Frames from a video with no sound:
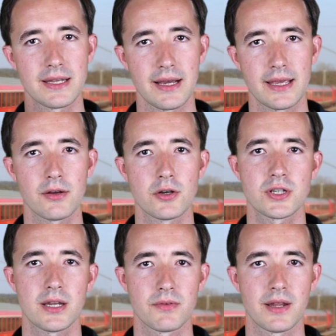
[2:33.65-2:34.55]
nach
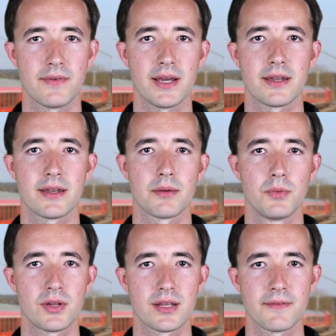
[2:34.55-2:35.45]
Ingolstadt und dann weiter nach
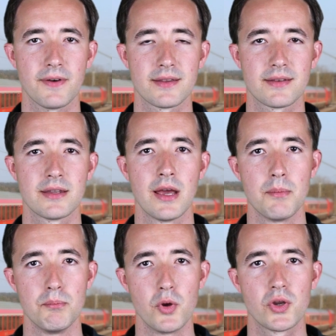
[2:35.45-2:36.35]
München gefahren sind,
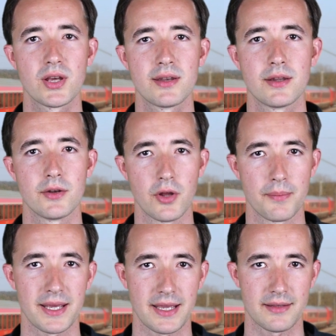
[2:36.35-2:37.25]

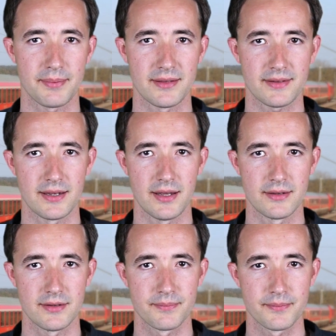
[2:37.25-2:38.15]
München-Nürnberg-Express genannt.